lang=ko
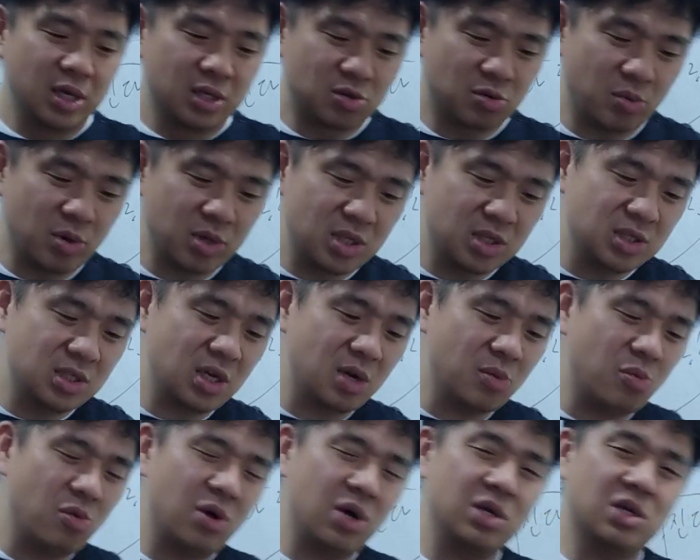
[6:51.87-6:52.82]
정말
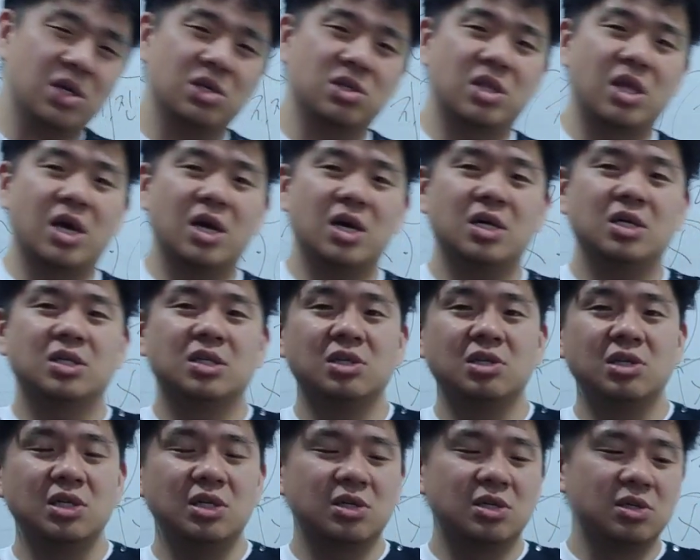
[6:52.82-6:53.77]
인생을 뭔가 이렇게 내가
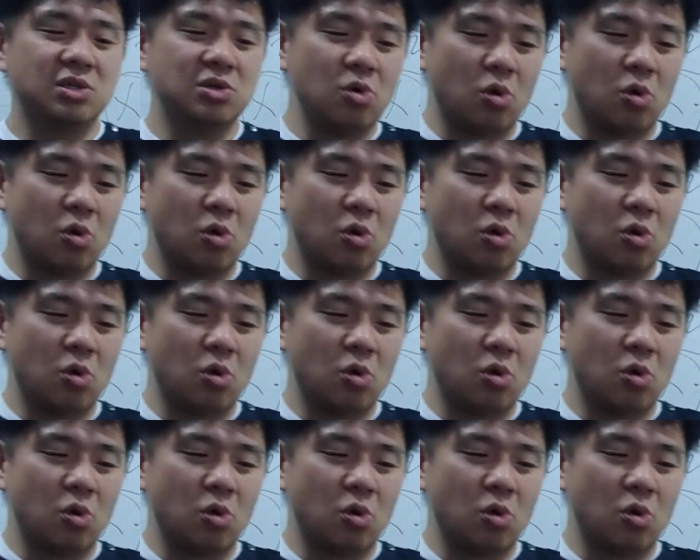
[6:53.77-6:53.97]
의,